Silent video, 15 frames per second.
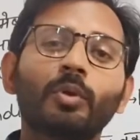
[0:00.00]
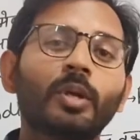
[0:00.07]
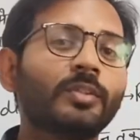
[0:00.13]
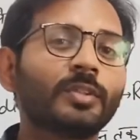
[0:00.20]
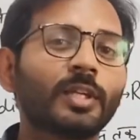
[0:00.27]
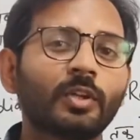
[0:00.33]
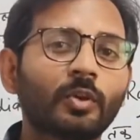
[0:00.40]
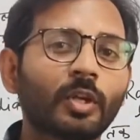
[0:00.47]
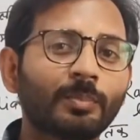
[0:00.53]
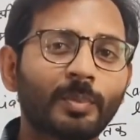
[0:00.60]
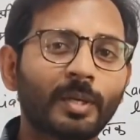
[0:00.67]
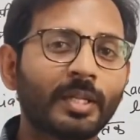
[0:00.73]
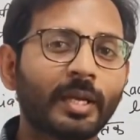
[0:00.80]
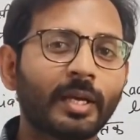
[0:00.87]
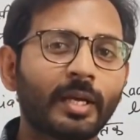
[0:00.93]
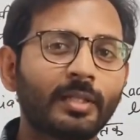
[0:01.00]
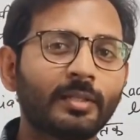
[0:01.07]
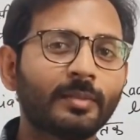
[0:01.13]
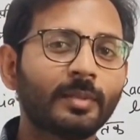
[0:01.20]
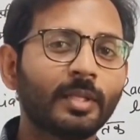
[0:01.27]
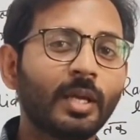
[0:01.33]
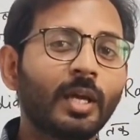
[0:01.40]
एम्बुलेंस का जरूरत पड़ जाएगा
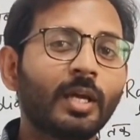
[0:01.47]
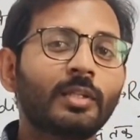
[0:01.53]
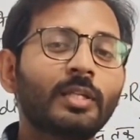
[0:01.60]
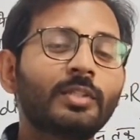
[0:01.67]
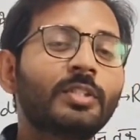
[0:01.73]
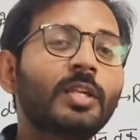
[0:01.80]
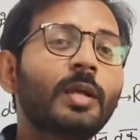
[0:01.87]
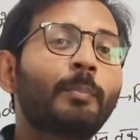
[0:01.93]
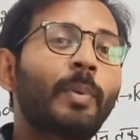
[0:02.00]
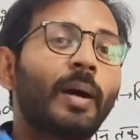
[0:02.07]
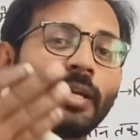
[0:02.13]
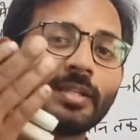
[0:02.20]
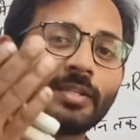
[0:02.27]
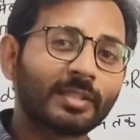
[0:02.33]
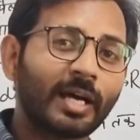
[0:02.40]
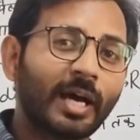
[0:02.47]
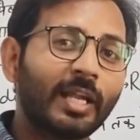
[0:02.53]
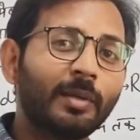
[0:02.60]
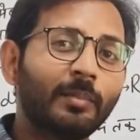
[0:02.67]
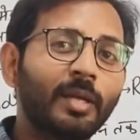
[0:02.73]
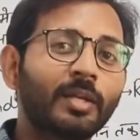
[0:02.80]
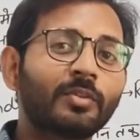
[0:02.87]
तो इसीलिए
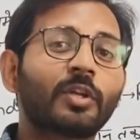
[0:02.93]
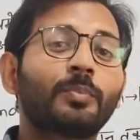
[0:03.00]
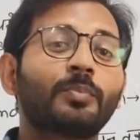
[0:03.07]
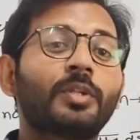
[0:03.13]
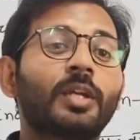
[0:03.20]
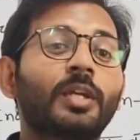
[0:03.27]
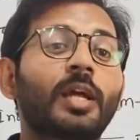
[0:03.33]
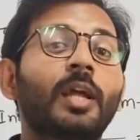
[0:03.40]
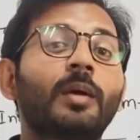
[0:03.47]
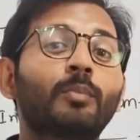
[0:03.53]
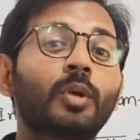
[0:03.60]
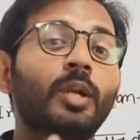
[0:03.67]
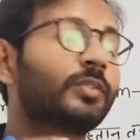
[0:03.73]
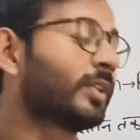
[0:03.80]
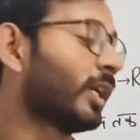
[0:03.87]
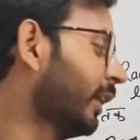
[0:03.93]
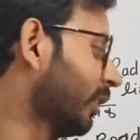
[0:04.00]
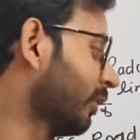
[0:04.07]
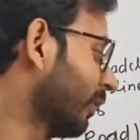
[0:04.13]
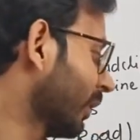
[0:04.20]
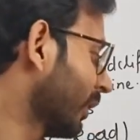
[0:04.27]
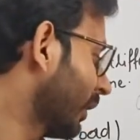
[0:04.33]
पाकिस्तान में सबसे ज़्यादा एम्बुलेंस का
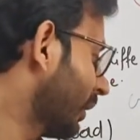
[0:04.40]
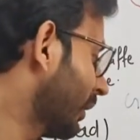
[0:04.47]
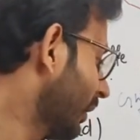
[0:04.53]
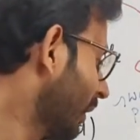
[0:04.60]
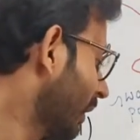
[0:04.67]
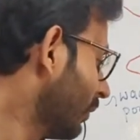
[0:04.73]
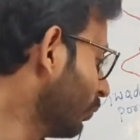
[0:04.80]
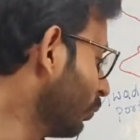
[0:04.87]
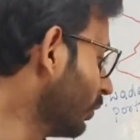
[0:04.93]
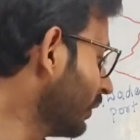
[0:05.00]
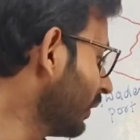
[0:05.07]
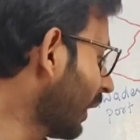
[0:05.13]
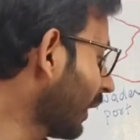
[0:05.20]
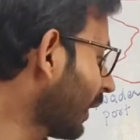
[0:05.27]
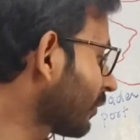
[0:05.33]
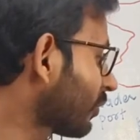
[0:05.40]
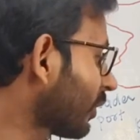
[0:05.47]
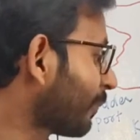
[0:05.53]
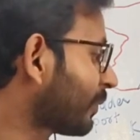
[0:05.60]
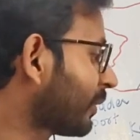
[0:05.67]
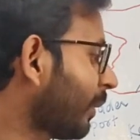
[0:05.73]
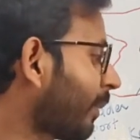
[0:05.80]
नेटवर्क है दुनिया का
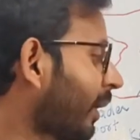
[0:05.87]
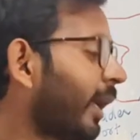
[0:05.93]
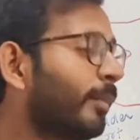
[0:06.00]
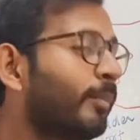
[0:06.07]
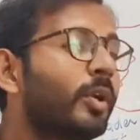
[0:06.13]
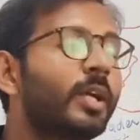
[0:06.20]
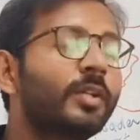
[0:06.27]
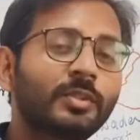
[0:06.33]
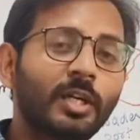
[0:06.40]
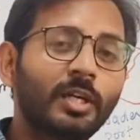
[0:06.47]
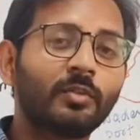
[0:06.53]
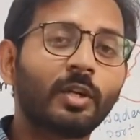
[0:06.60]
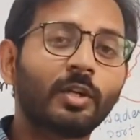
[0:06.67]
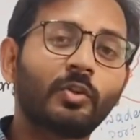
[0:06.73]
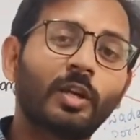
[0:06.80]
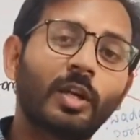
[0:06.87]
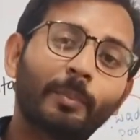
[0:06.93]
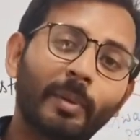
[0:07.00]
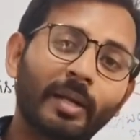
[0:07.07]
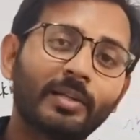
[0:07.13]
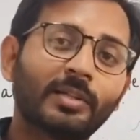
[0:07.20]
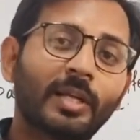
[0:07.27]
सबसे बड़ा एम्बुलेंस नेटवर्क जो है ना
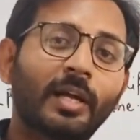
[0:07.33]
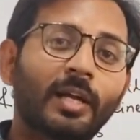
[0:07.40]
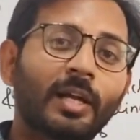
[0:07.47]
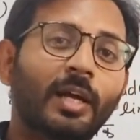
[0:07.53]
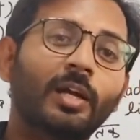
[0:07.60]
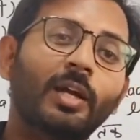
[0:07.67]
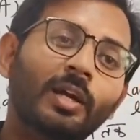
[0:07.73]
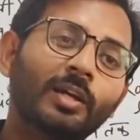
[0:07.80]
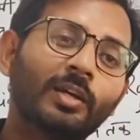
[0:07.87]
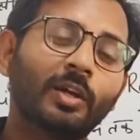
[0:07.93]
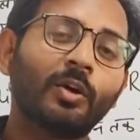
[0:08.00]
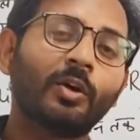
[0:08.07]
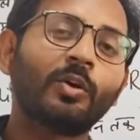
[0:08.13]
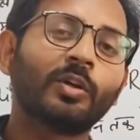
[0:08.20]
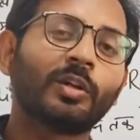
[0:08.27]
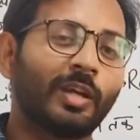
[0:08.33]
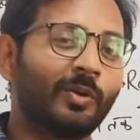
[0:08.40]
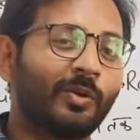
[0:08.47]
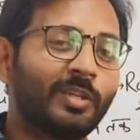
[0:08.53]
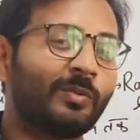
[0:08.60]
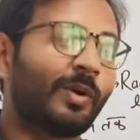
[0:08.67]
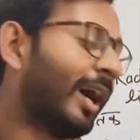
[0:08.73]
पाकिस्तान का है क्यों
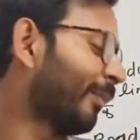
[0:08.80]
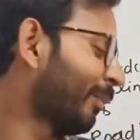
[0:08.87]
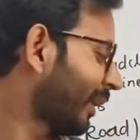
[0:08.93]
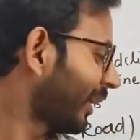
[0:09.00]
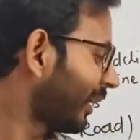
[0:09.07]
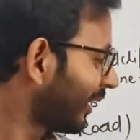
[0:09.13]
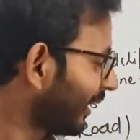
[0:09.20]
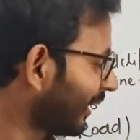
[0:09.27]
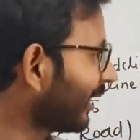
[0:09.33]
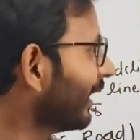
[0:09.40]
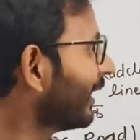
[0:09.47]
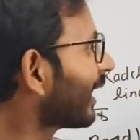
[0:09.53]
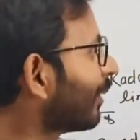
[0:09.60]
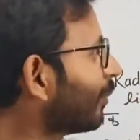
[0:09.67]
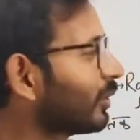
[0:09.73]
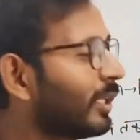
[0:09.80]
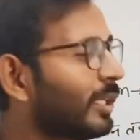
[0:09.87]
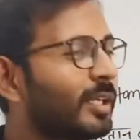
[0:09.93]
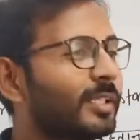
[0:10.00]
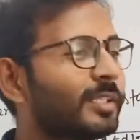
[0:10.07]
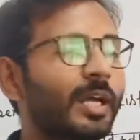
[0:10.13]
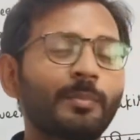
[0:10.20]
क्योंकि वहाँ पे यही काम होता
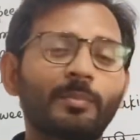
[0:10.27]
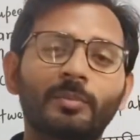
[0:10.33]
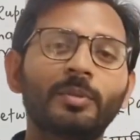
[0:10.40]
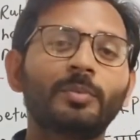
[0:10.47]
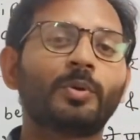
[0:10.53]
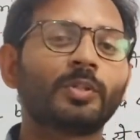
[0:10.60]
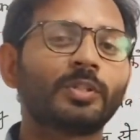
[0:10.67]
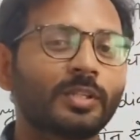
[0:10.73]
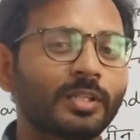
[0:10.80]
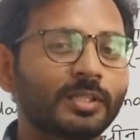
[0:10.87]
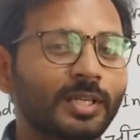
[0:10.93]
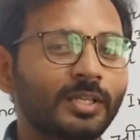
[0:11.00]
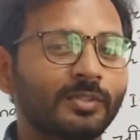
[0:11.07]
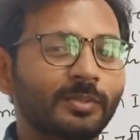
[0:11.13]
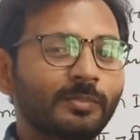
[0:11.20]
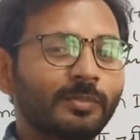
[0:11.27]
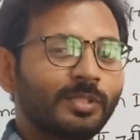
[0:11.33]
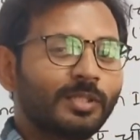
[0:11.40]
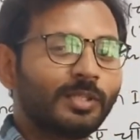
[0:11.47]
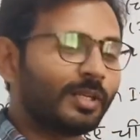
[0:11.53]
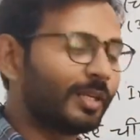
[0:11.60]
ही रहता है बॉम्बी ही फोड़ते रहता है सब